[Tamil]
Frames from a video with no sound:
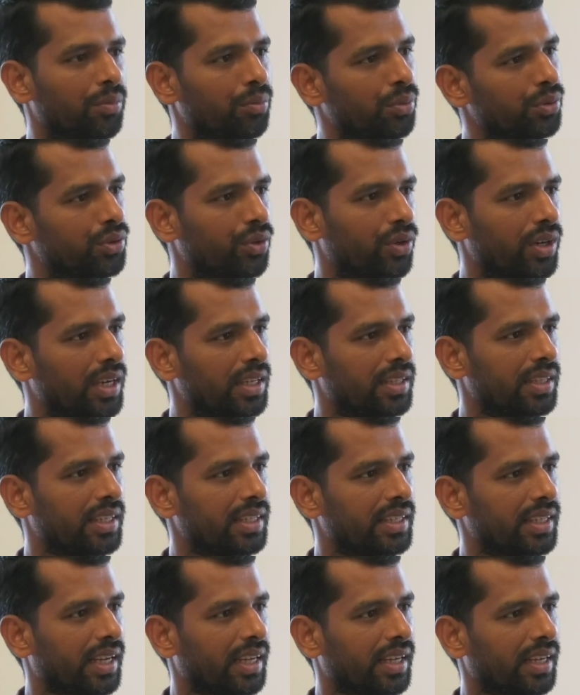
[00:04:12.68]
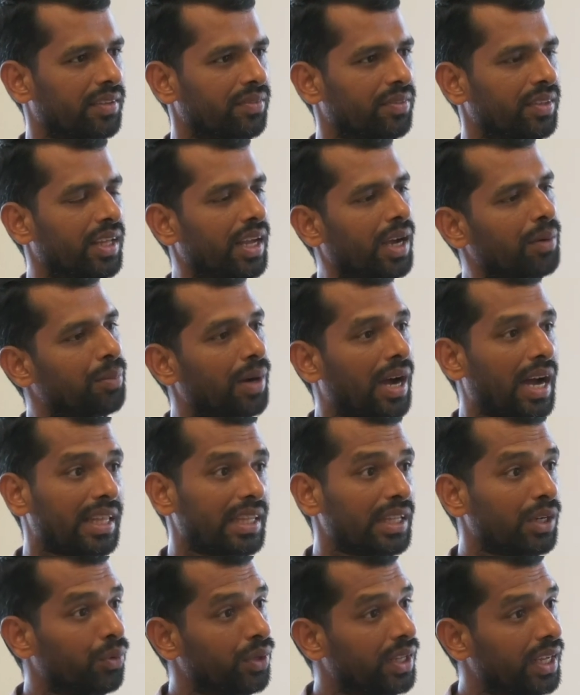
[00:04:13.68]
பூச்சிக்கொல்லிகள் தெளிக்கிறாங்க அப்போ
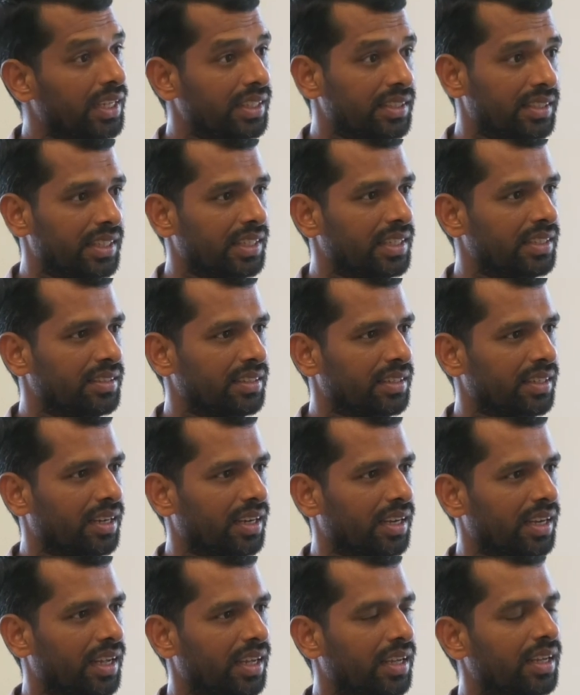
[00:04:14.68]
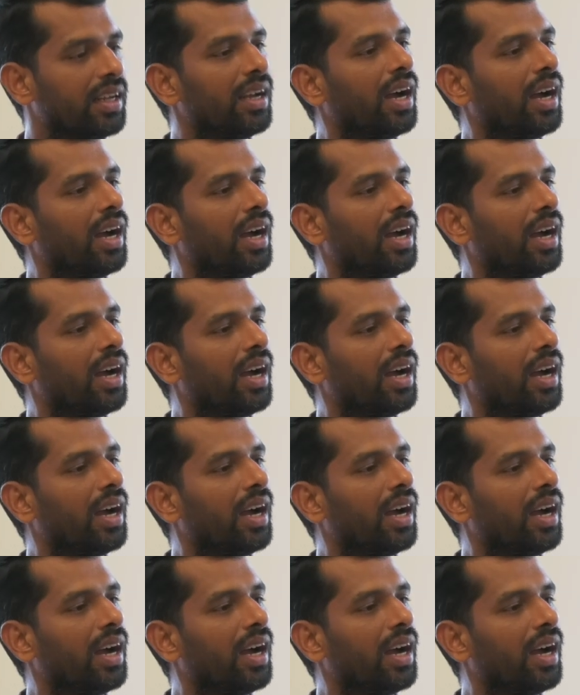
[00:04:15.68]
அதனுடைய எஞ்சின் நெஞ்சு இருக்கு இல்லையா